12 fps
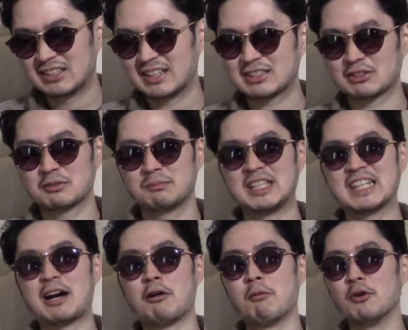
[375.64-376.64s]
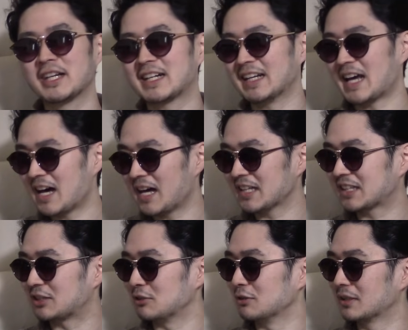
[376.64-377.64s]
と、ちょっと荷が重いかなっ
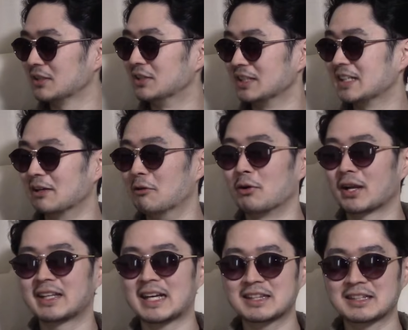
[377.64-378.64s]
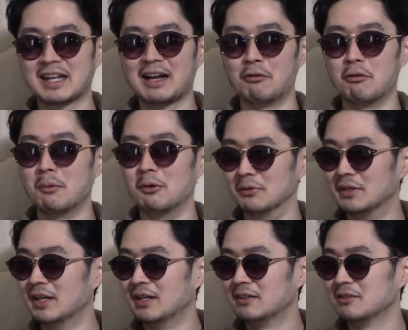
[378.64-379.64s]
ていうふうに俺だったら思
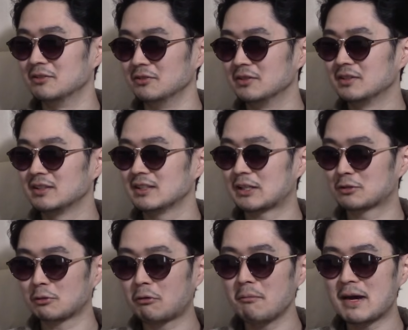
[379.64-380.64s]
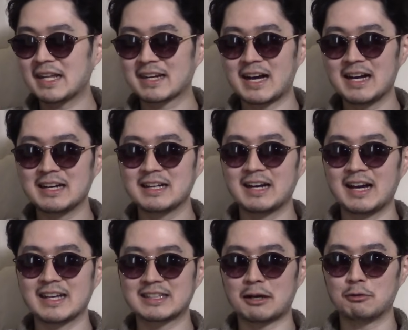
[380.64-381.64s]
う。うん、あのそこまで考
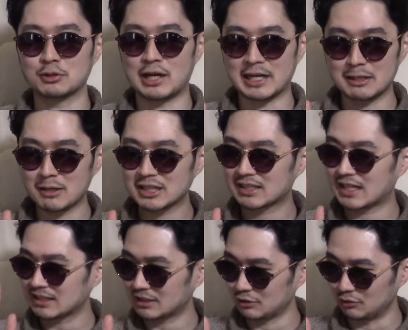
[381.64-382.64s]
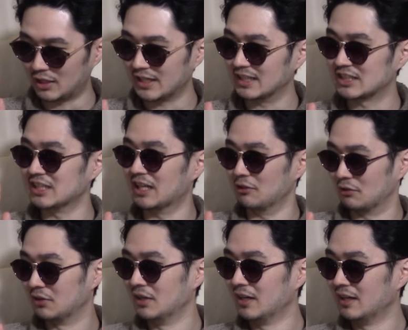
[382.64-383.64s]
えたことありますかっていう話なのよ。
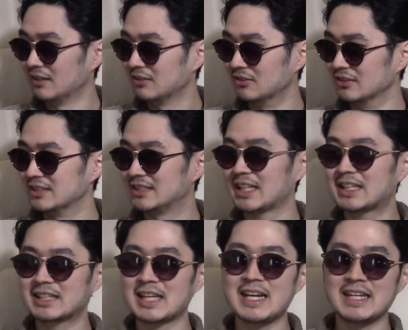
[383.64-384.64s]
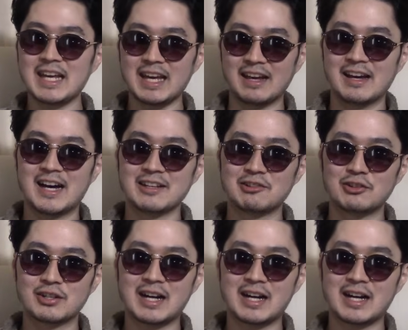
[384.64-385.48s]
うん、絶対ねあの